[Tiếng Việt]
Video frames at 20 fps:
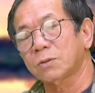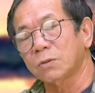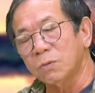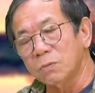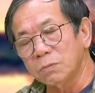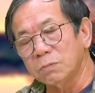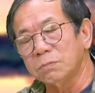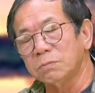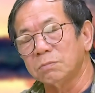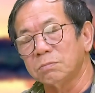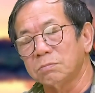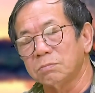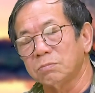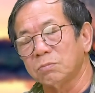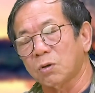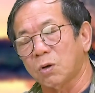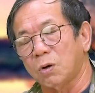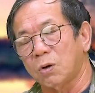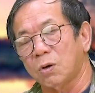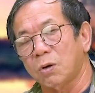
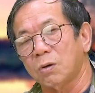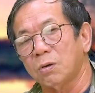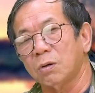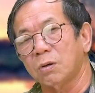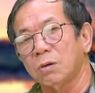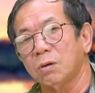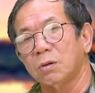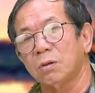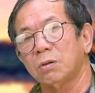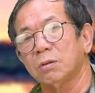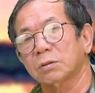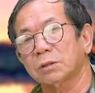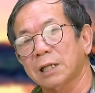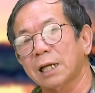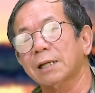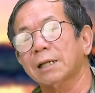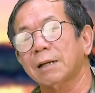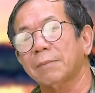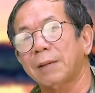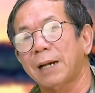cũng có,
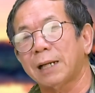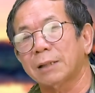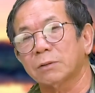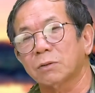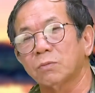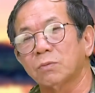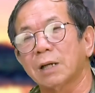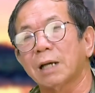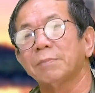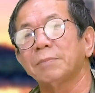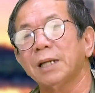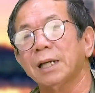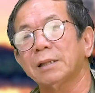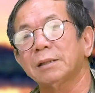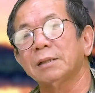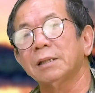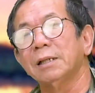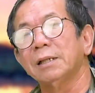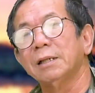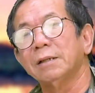chắc các bạn cũng đã biết
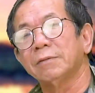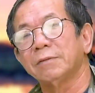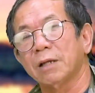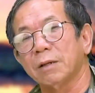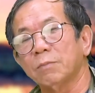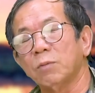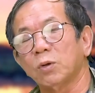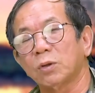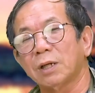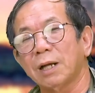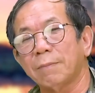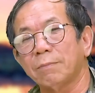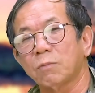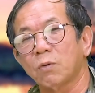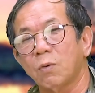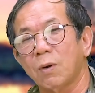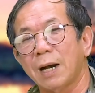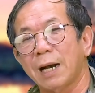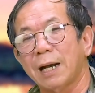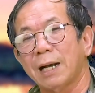thì một năm
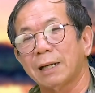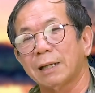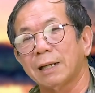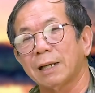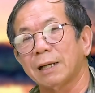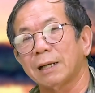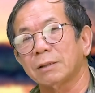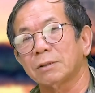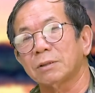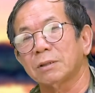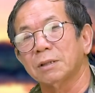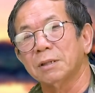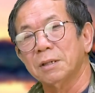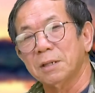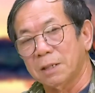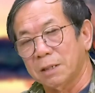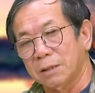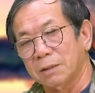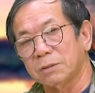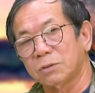qua là
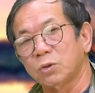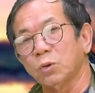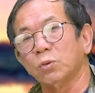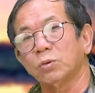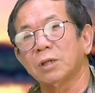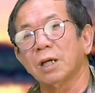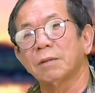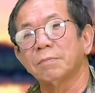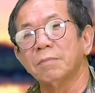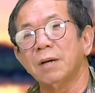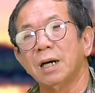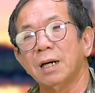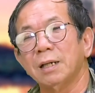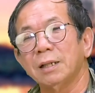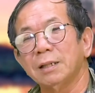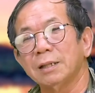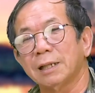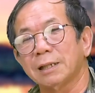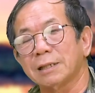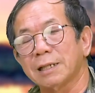chủ tịch
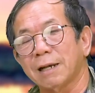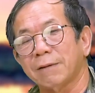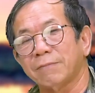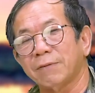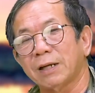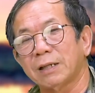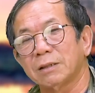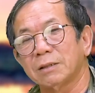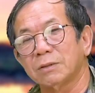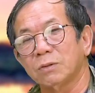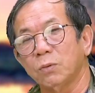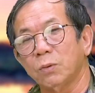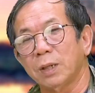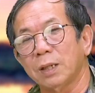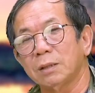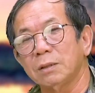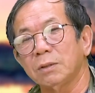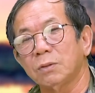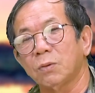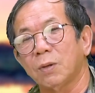mới là nhà văn
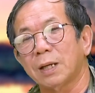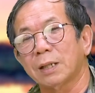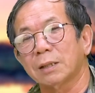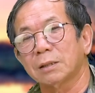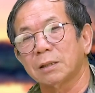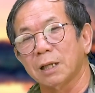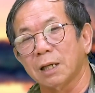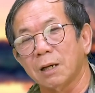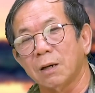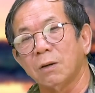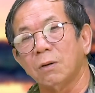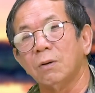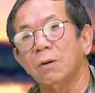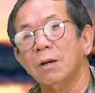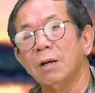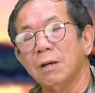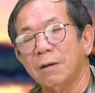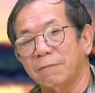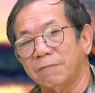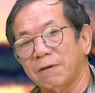Nguyễn Quang Thiều
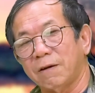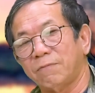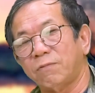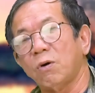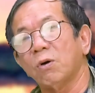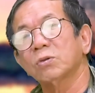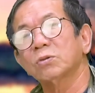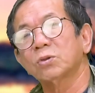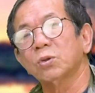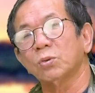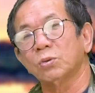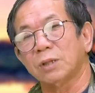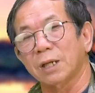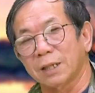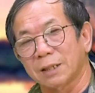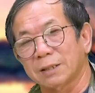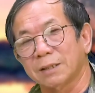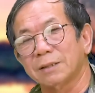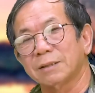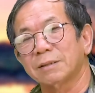và phó chủ
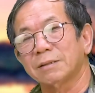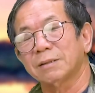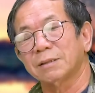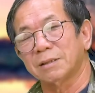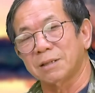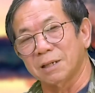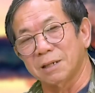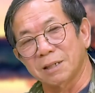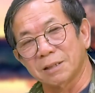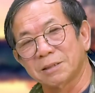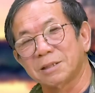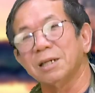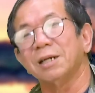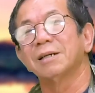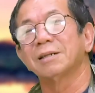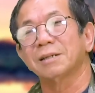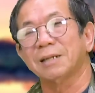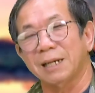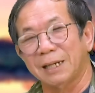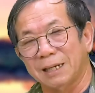tịch thường
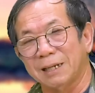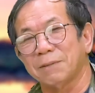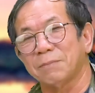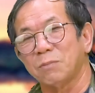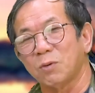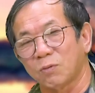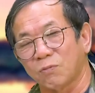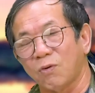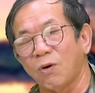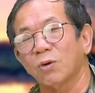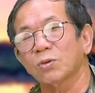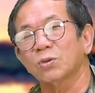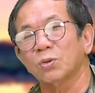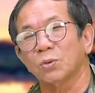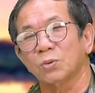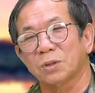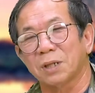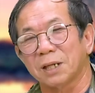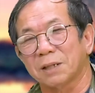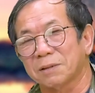trực hay là một phó
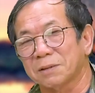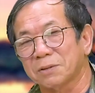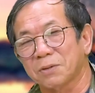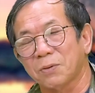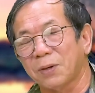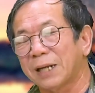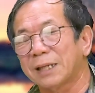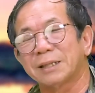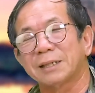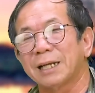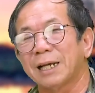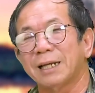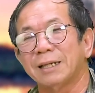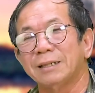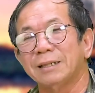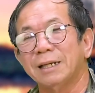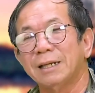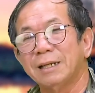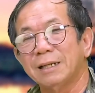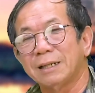chủ tịch quen
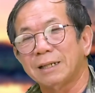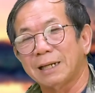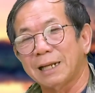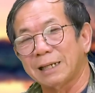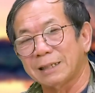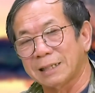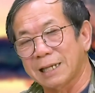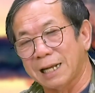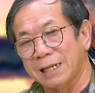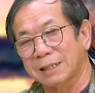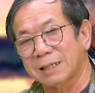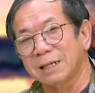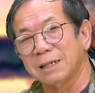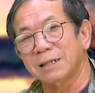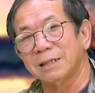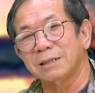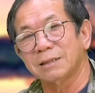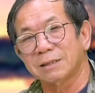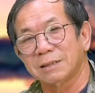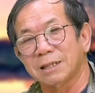tên là nhà
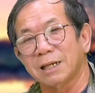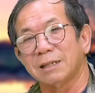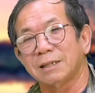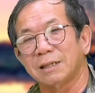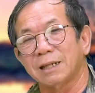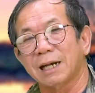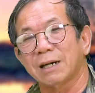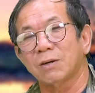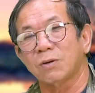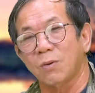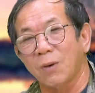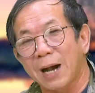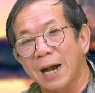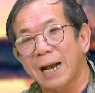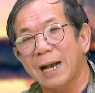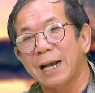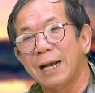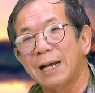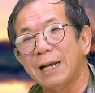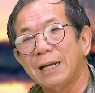thơ Trần Đăng
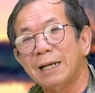Khoa.